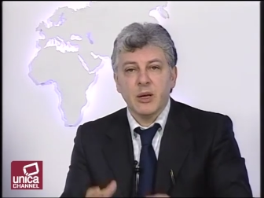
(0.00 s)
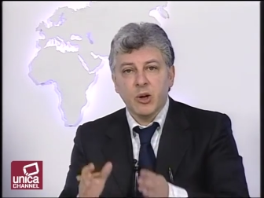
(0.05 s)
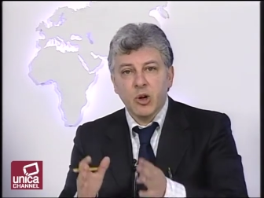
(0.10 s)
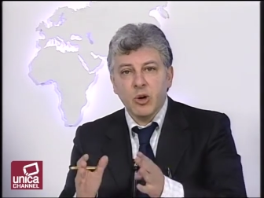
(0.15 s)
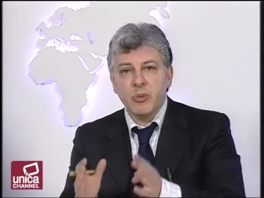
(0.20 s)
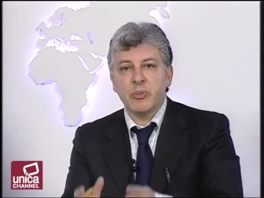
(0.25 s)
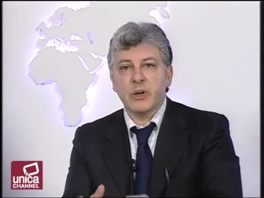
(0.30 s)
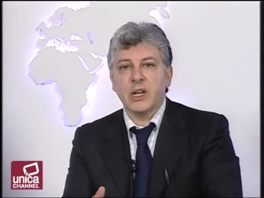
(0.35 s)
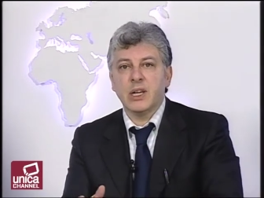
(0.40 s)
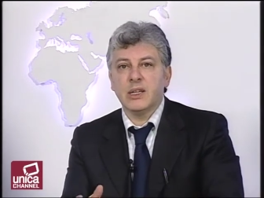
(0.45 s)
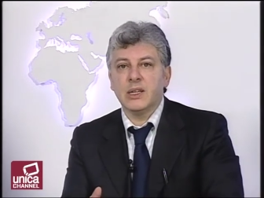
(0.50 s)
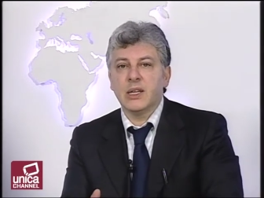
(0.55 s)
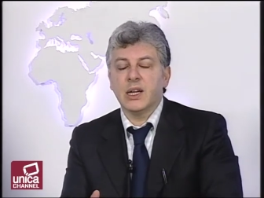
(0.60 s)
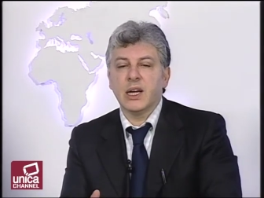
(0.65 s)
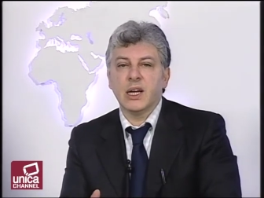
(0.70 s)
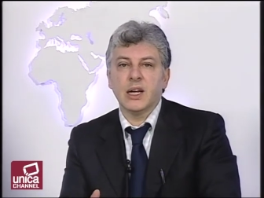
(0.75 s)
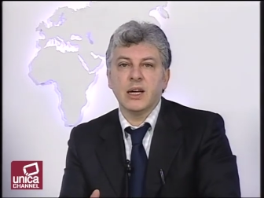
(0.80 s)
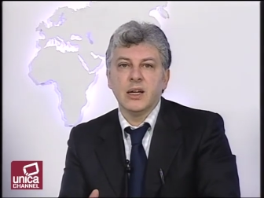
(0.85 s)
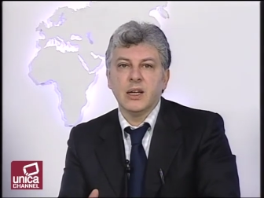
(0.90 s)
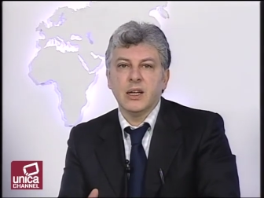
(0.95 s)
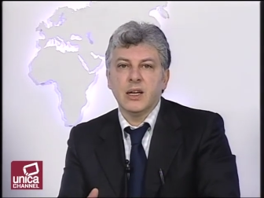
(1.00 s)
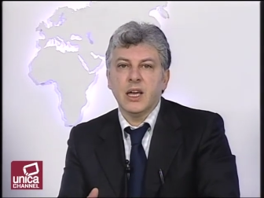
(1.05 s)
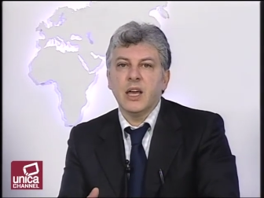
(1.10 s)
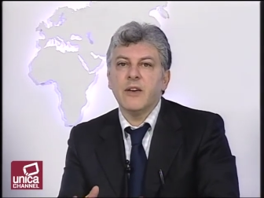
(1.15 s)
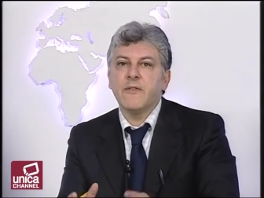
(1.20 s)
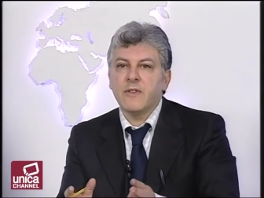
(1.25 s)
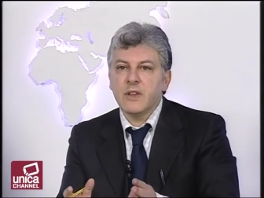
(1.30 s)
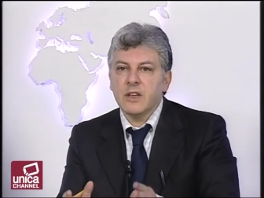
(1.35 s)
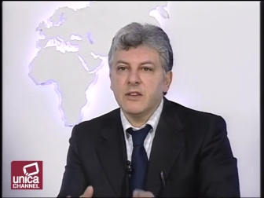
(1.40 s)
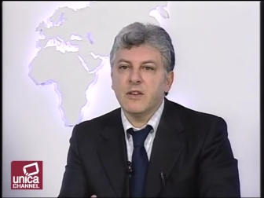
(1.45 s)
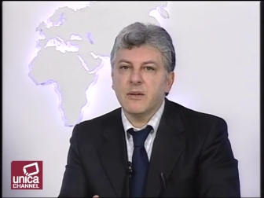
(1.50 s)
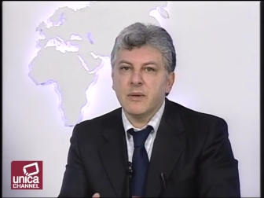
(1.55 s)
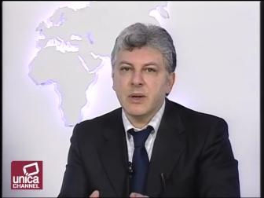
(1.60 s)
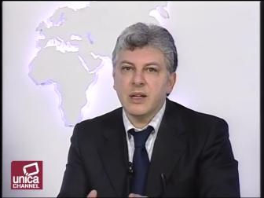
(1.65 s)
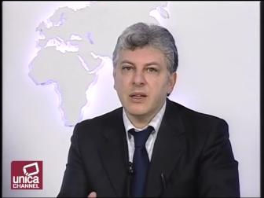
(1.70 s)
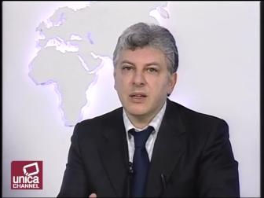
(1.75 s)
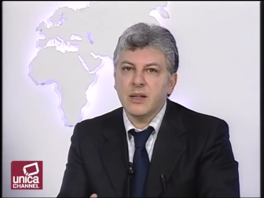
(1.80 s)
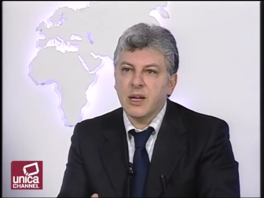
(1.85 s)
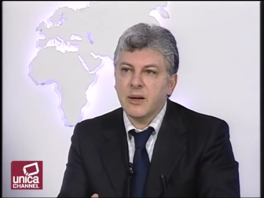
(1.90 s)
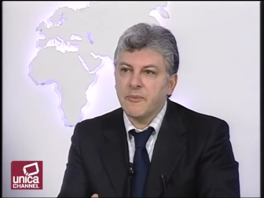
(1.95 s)
comprendere
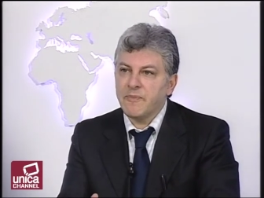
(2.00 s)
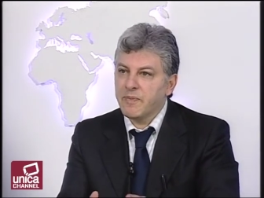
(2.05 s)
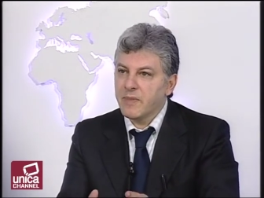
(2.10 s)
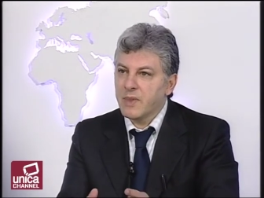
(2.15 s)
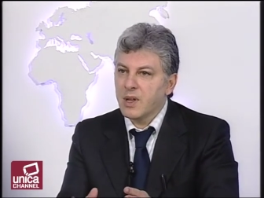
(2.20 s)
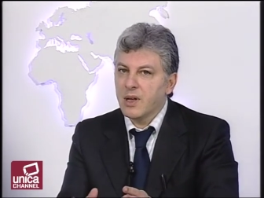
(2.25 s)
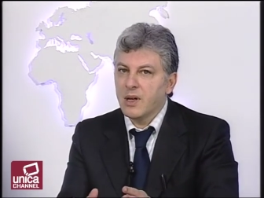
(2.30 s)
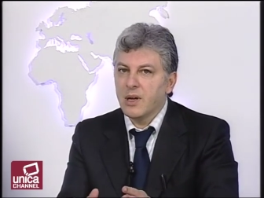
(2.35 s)
effettivamente